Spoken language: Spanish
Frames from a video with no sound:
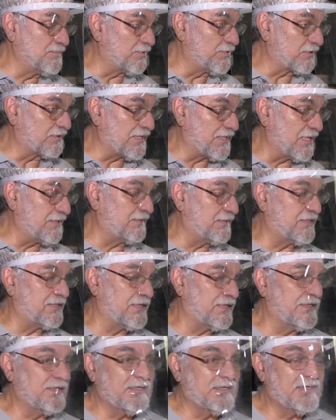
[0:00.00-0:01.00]

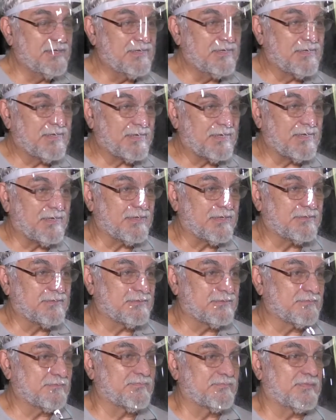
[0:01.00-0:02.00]
importante, eh,
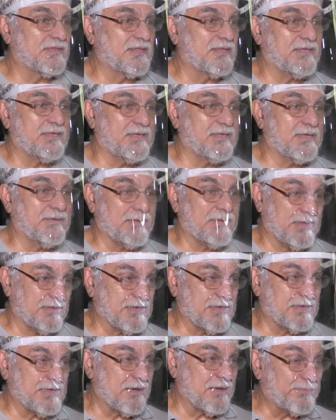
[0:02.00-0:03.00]
y
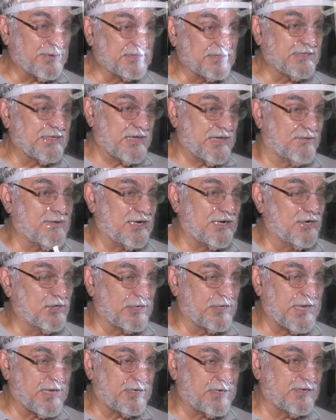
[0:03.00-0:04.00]
aprender a
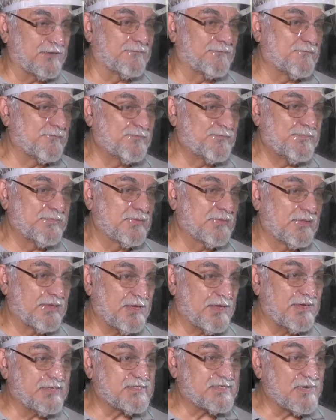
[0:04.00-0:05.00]
valorar
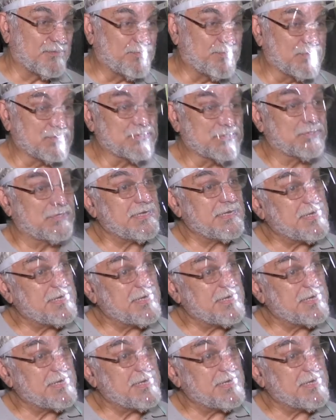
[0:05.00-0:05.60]
ese apoyo